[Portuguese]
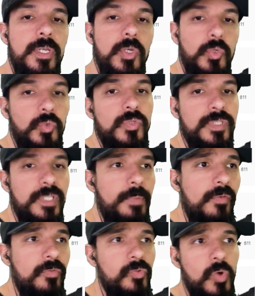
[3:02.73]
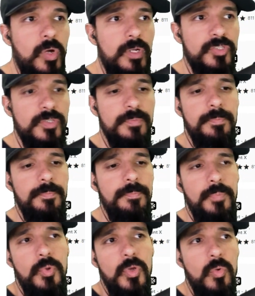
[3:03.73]
Eu tô usando a Bravos Wallet
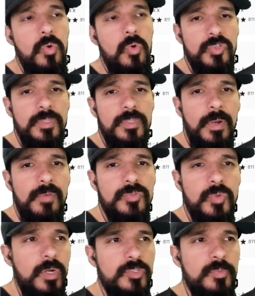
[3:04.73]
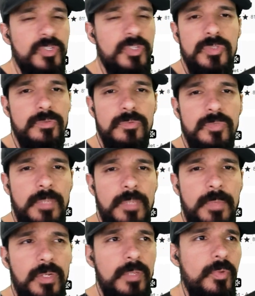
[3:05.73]
porque eu gosto da Bravos Wallet, mas não tem
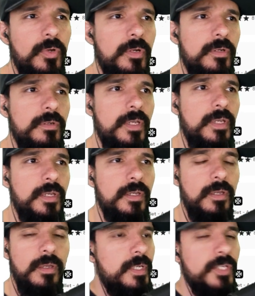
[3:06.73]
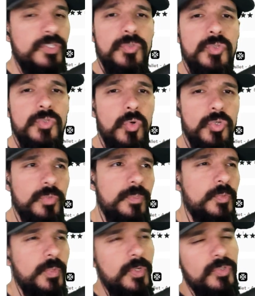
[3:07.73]
melhor nem pior. É questão de gosto
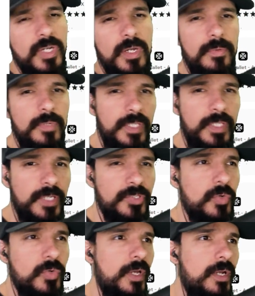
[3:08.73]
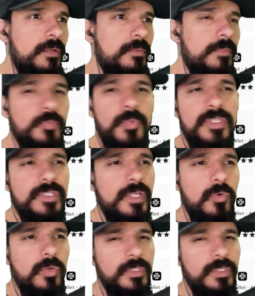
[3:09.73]
mesmo, que eu já interagi com ela. Mas pode ser a
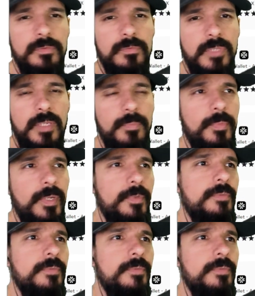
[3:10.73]
outra, não tem problema.